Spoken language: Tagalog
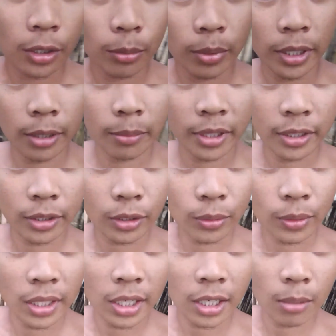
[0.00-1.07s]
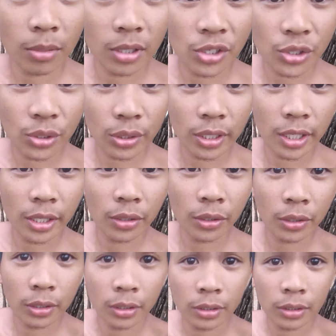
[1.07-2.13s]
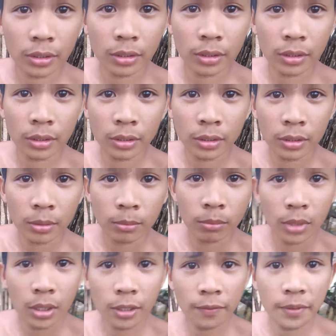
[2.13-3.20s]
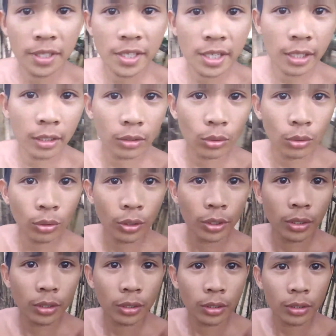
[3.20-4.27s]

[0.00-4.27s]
ano ba naman to wala ka bang shoot ngayon Maleficent uy